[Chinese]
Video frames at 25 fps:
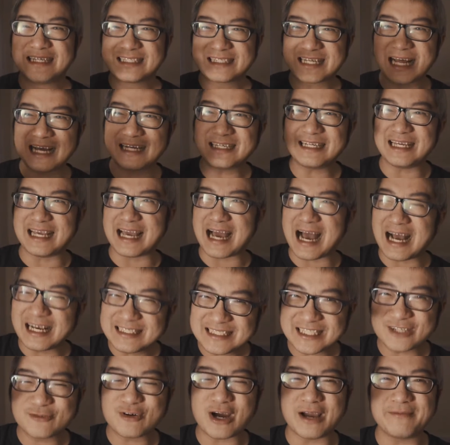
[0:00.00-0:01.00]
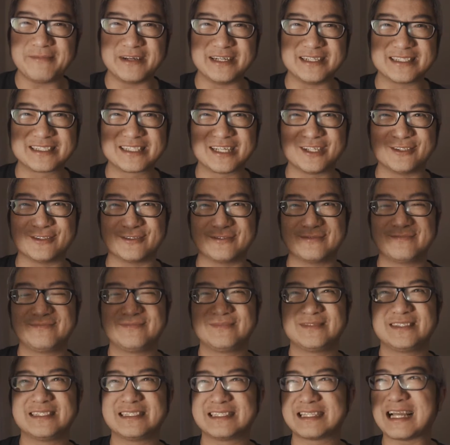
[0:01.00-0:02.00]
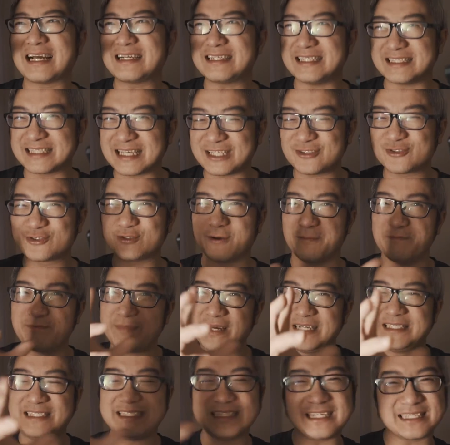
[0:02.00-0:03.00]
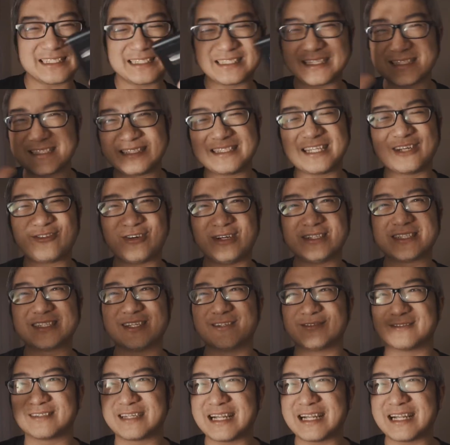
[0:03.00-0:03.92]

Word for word: 当你按下快门的时候。 当你在准备其他设置灯光的时候，